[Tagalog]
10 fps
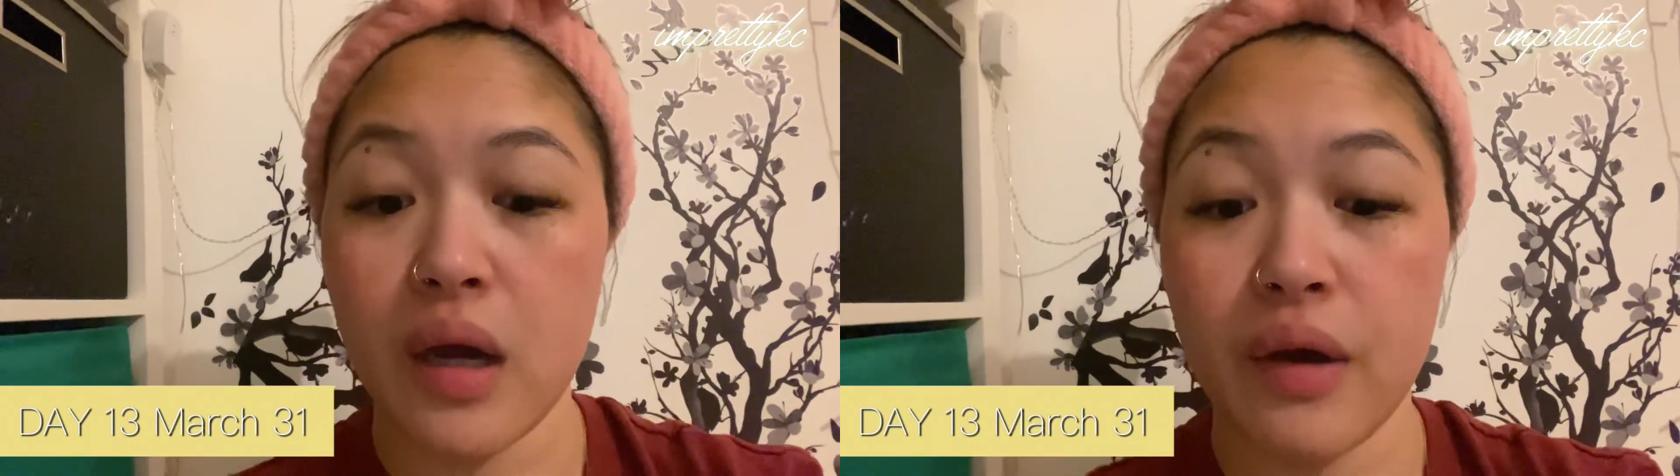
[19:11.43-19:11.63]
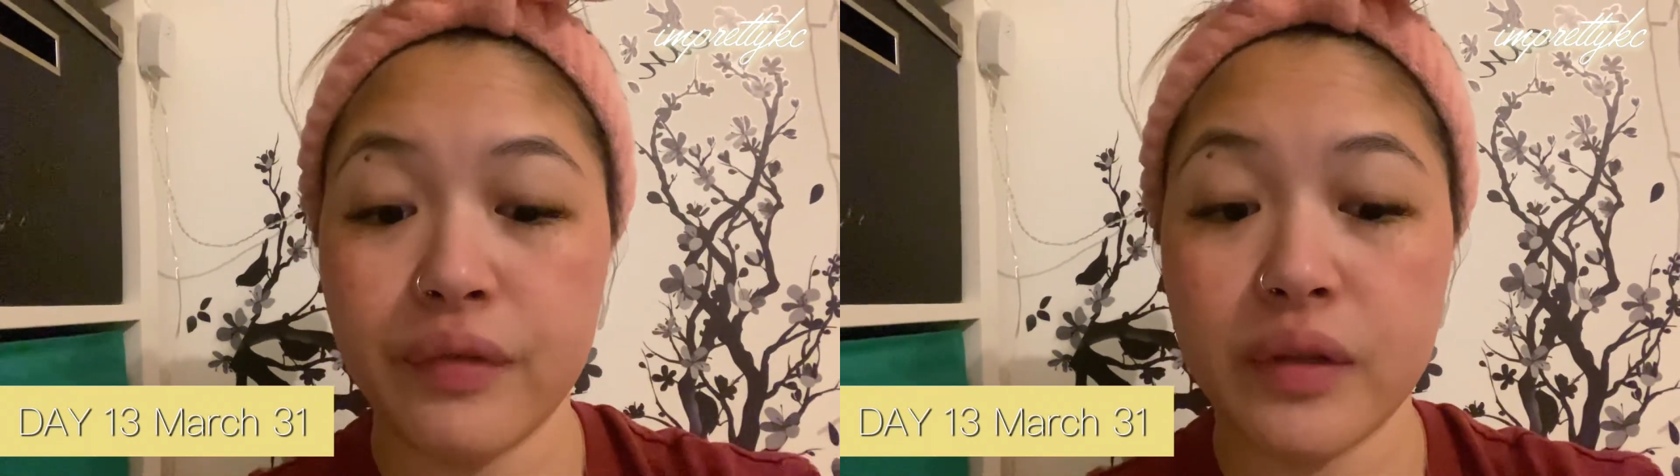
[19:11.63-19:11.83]

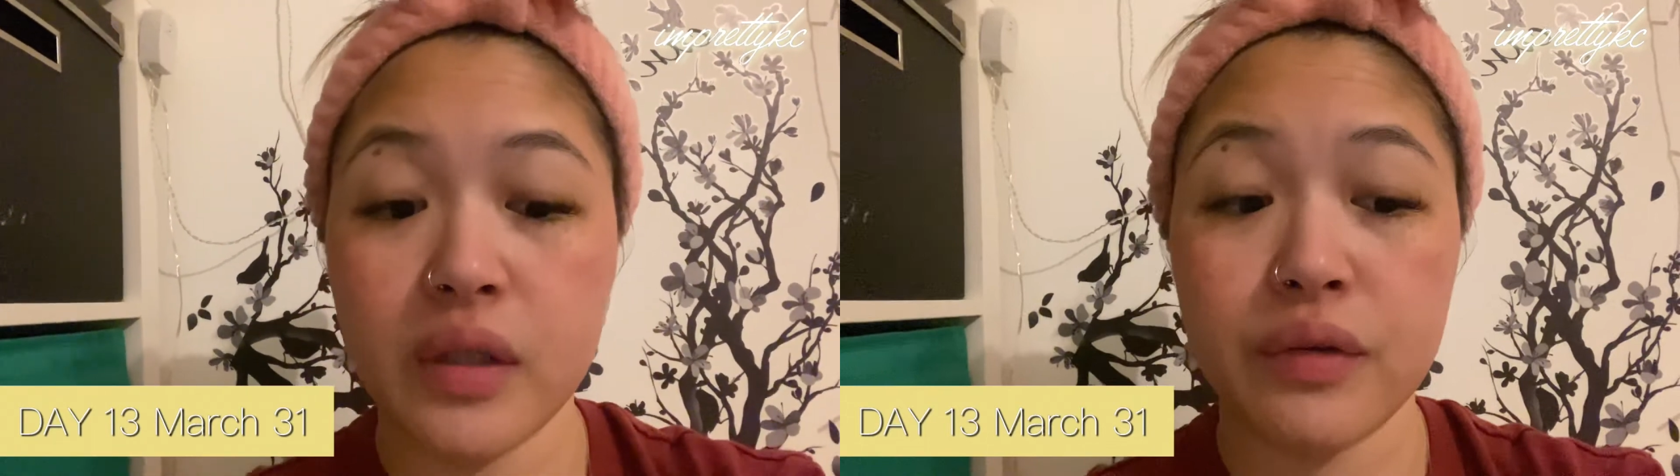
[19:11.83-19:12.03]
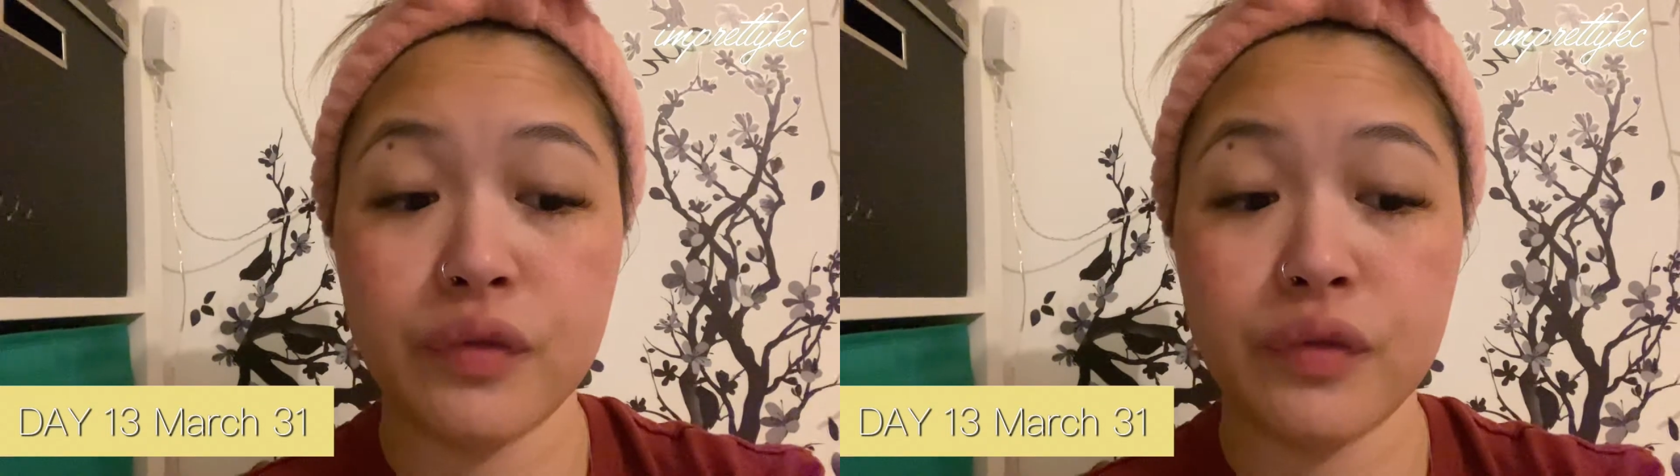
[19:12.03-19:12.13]
after ng